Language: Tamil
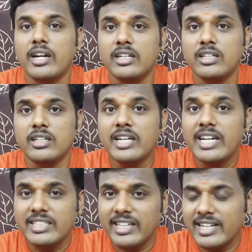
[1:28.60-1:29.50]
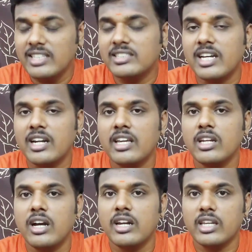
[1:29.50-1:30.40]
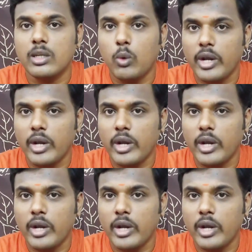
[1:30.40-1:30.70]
அண்டு இந்த ரெண்டு சேனல்லையும் நான் இன்னைக்கு